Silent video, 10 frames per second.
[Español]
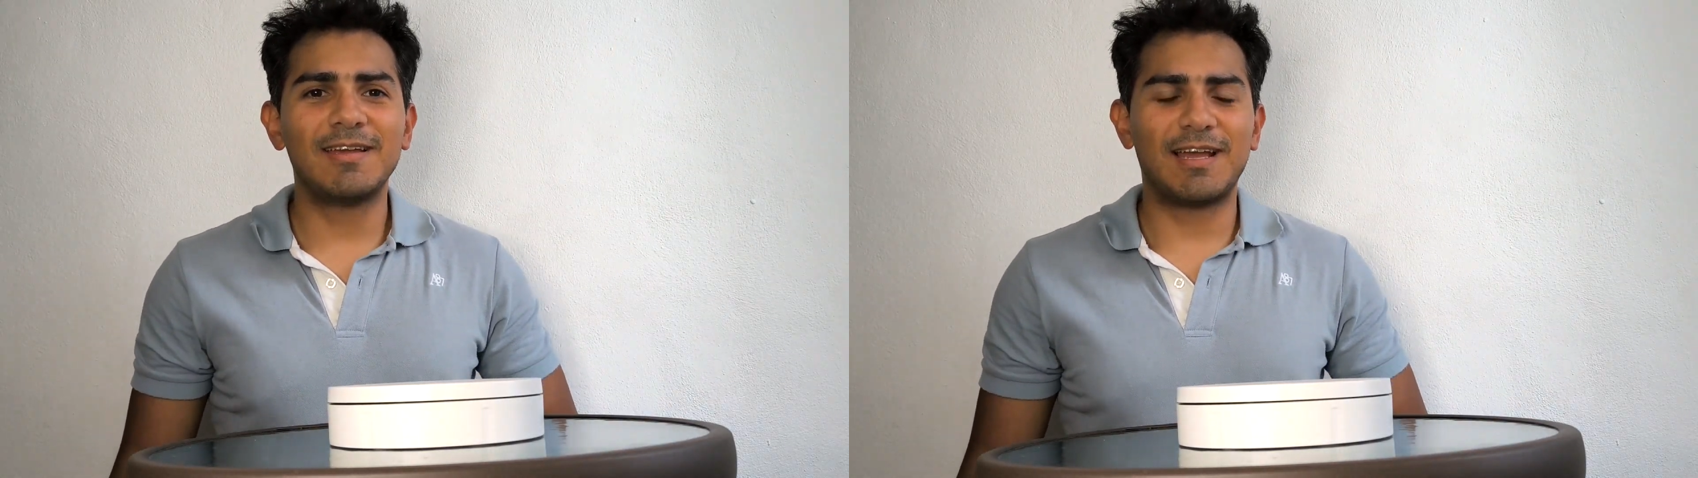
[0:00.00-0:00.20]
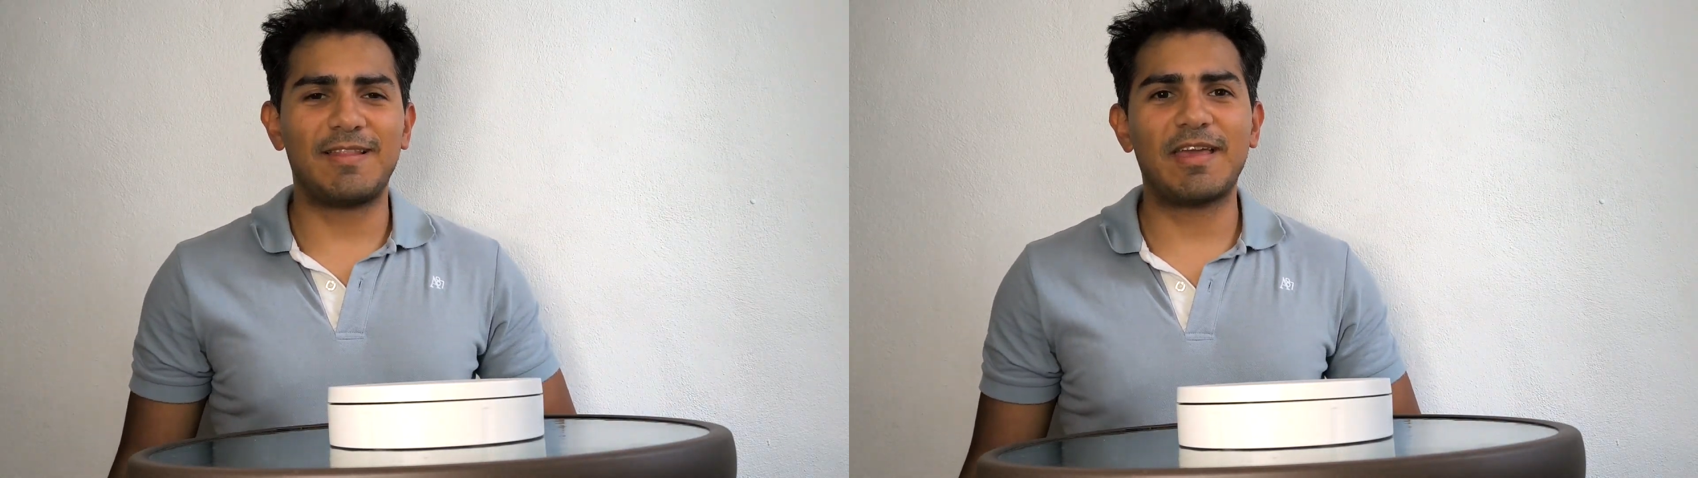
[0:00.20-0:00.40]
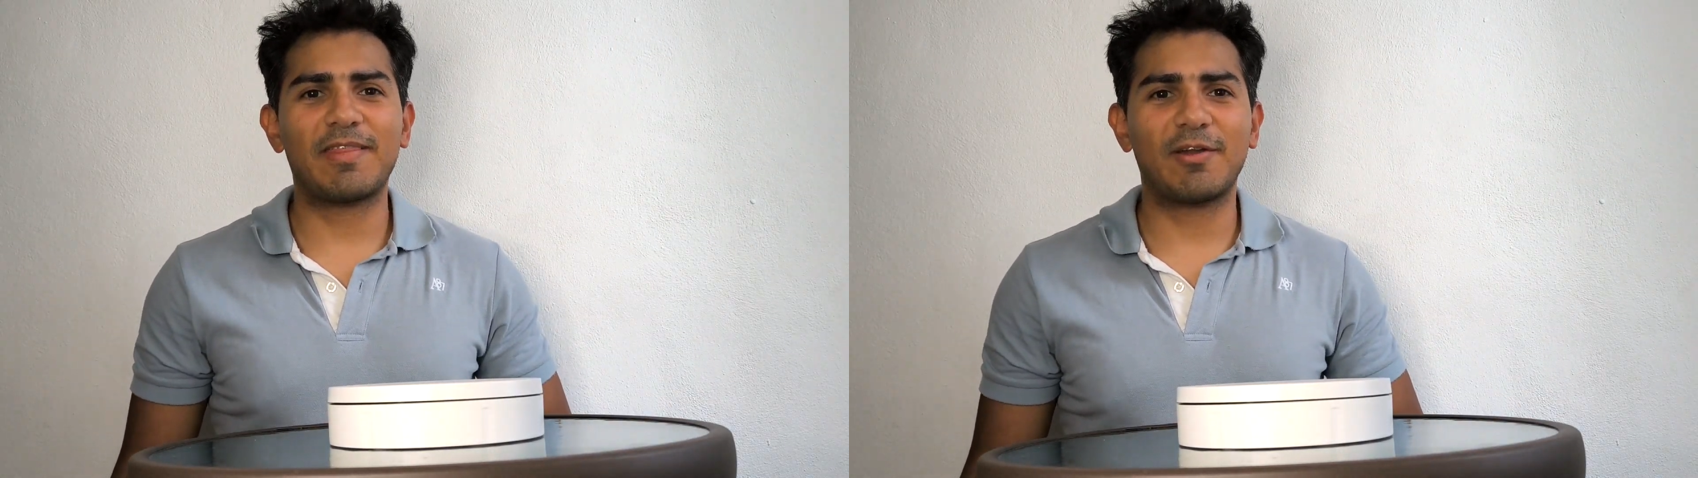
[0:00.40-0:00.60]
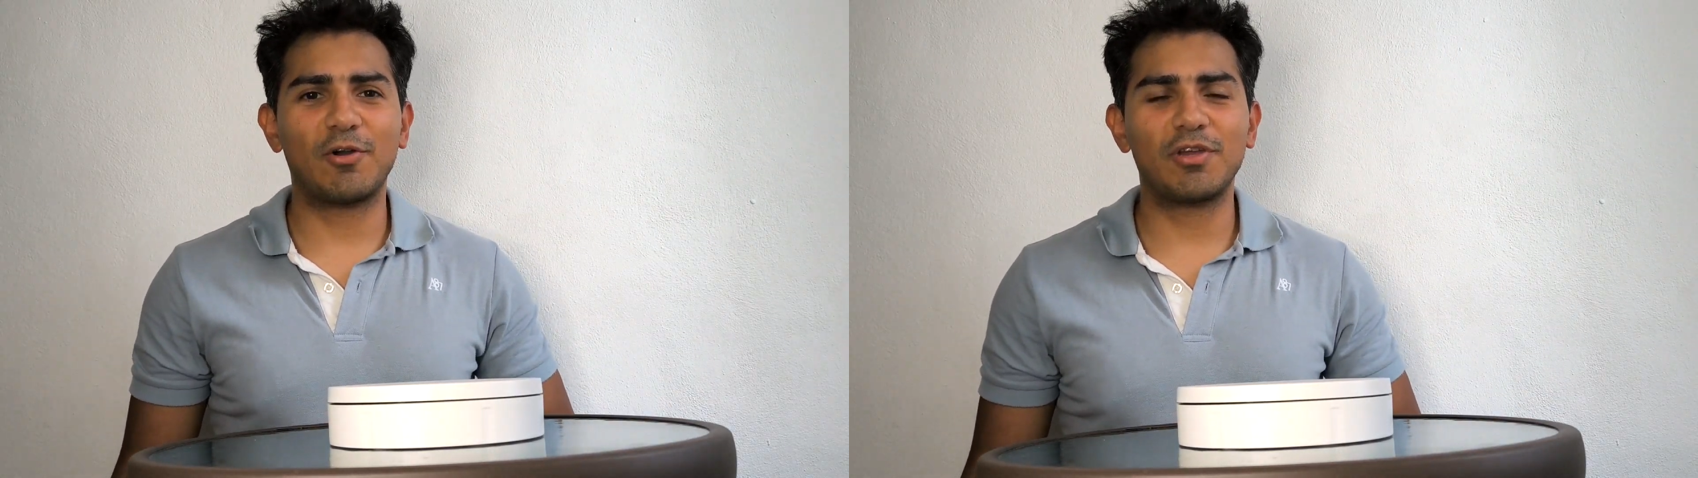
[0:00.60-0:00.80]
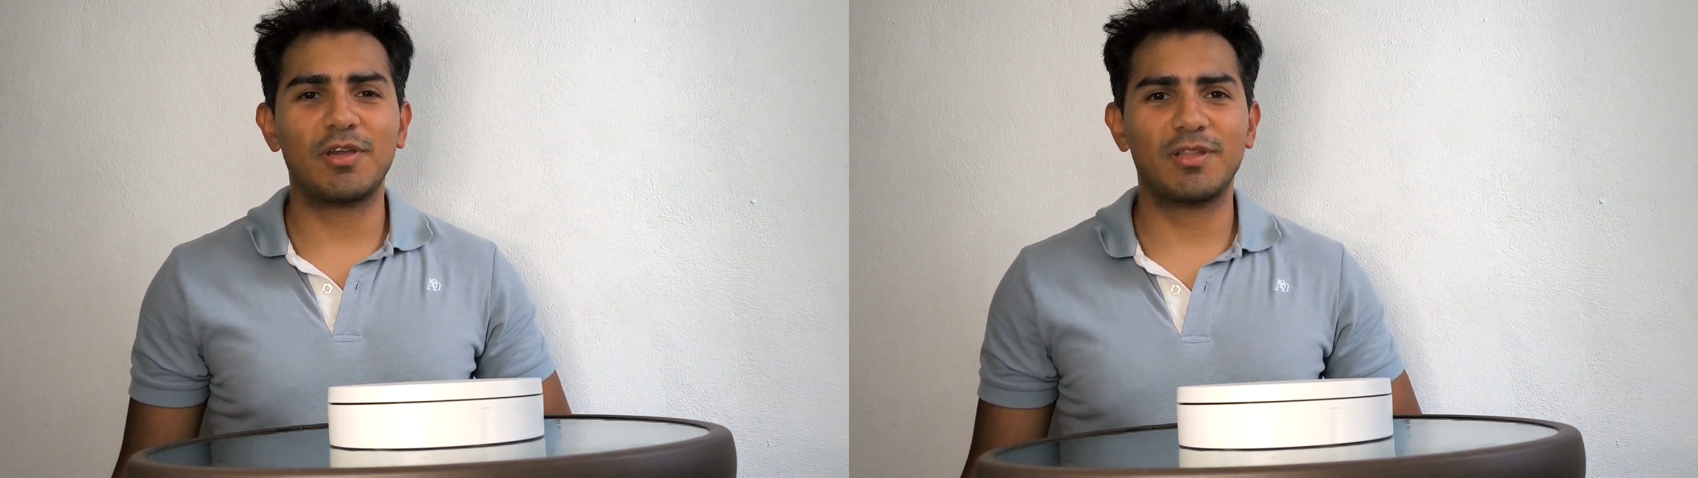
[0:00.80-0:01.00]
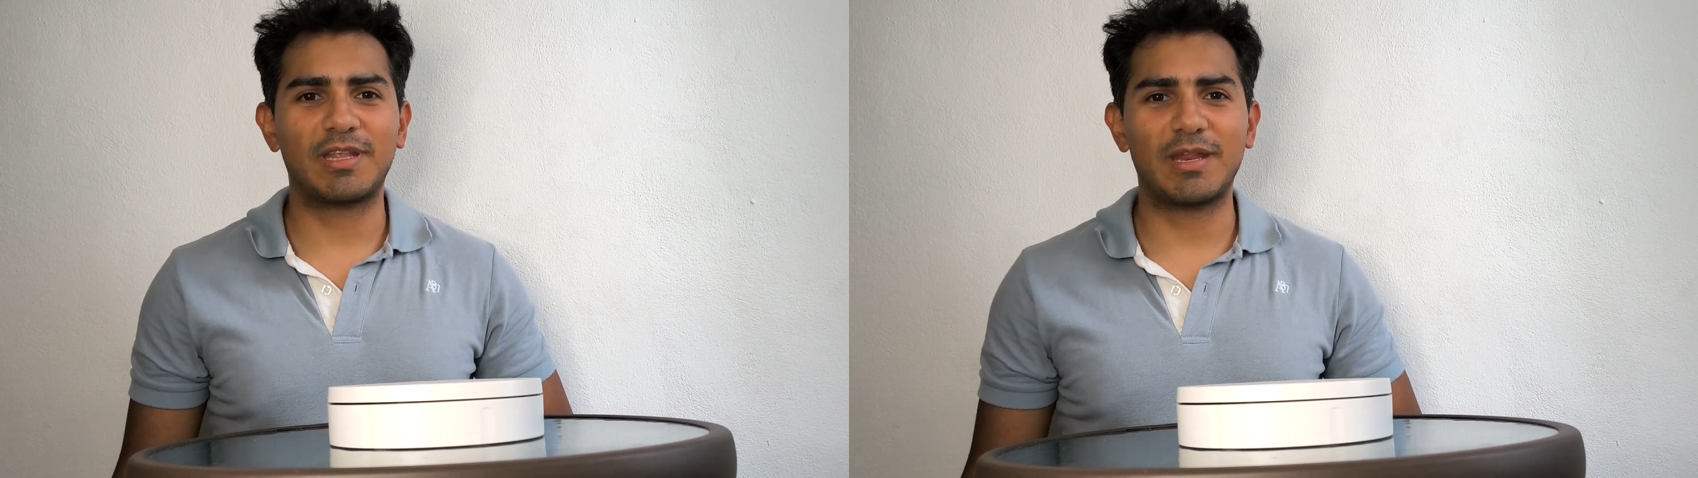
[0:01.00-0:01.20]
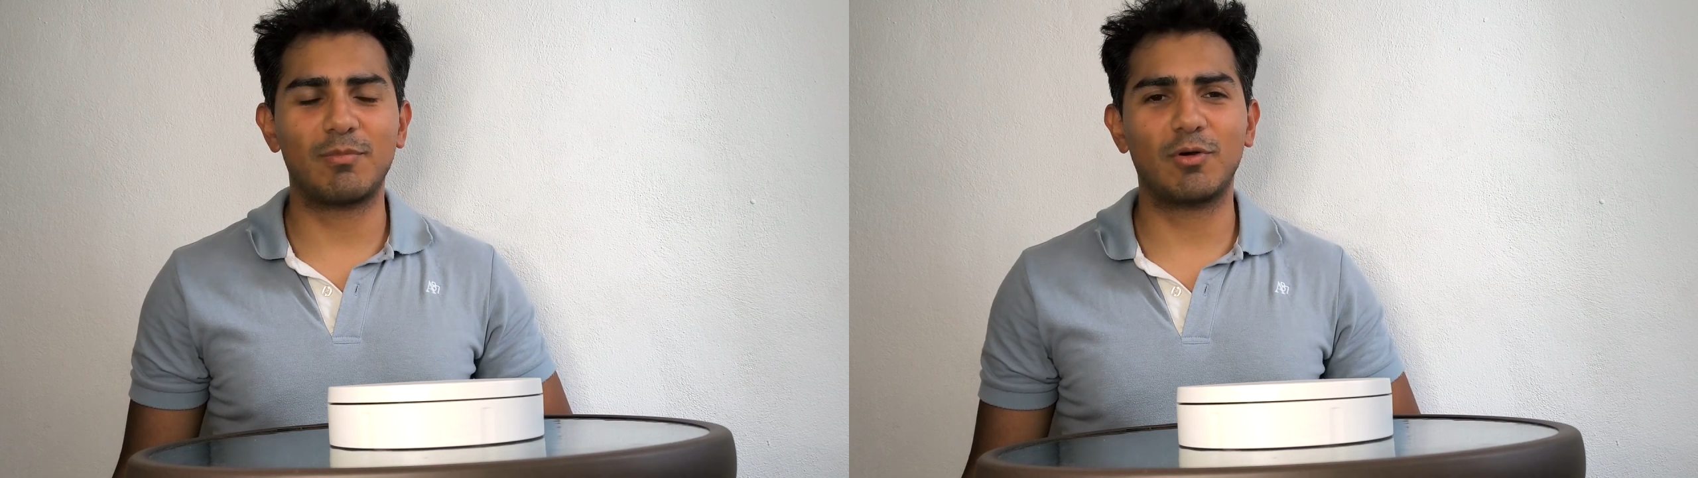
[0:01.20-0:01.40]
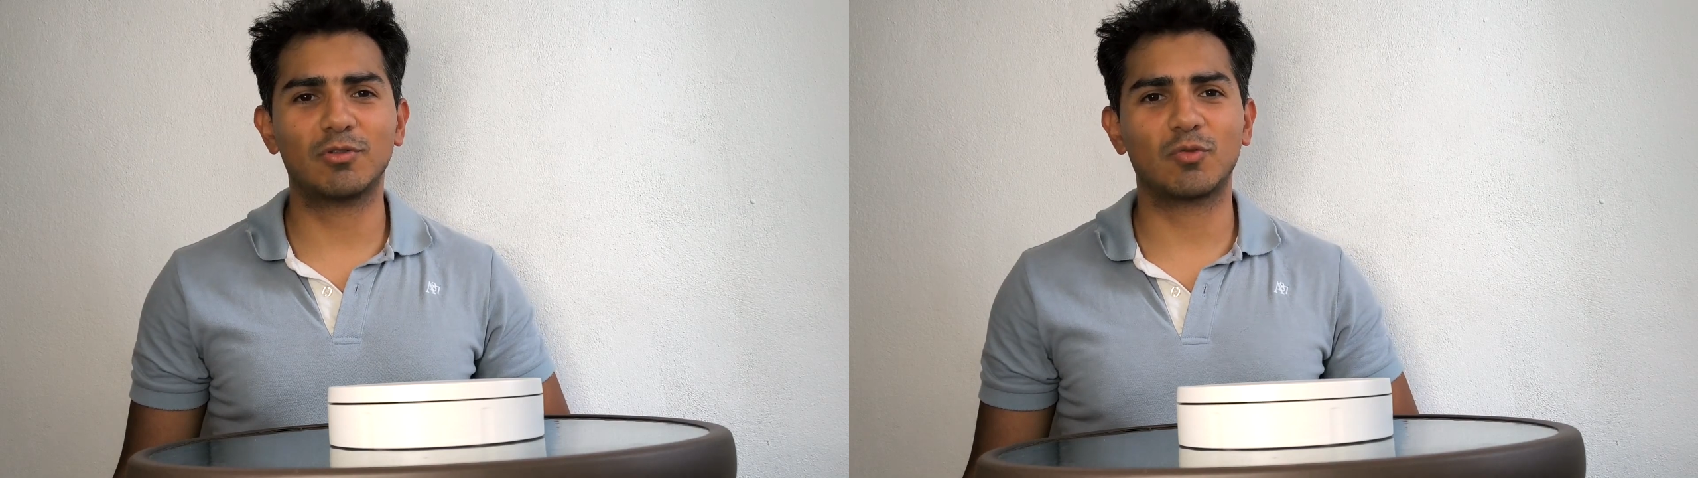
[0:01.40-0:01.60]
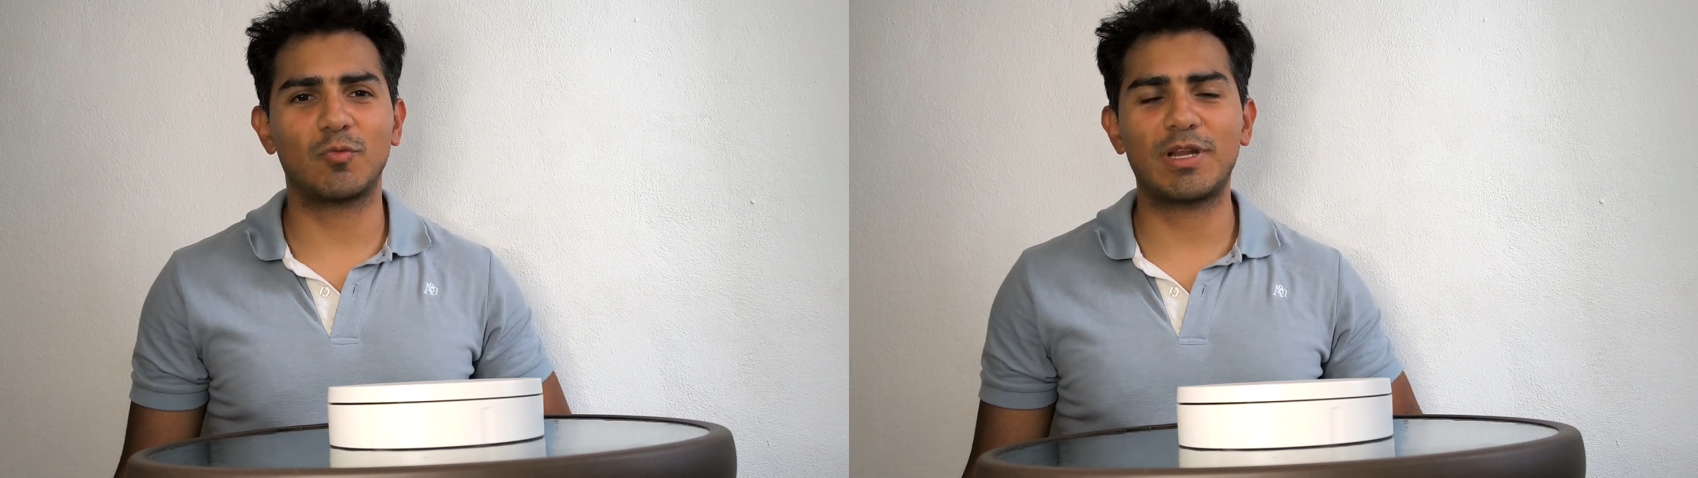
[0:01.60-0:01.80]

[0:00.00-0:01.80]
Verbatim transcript: El día de hoy tenemos